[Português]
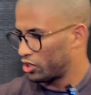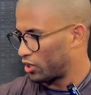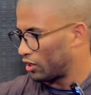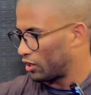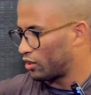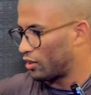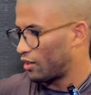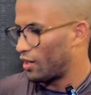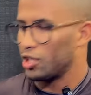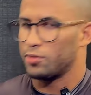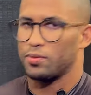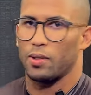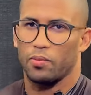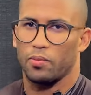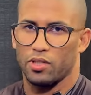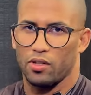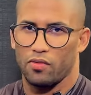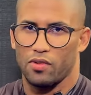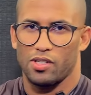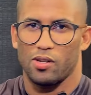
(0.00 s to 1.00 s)
laterais para
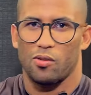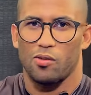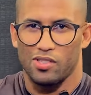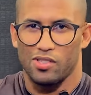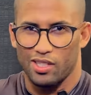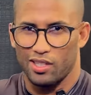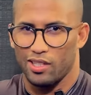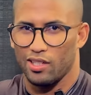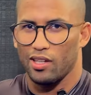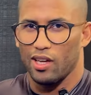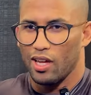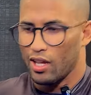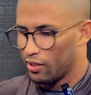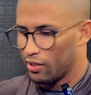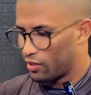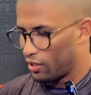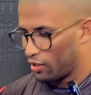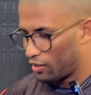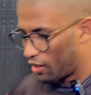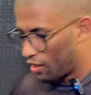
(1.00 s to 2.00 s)
poder você conseguir
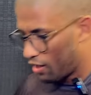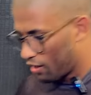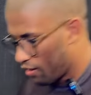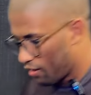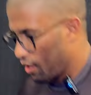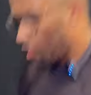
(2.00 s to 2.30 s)
treinar.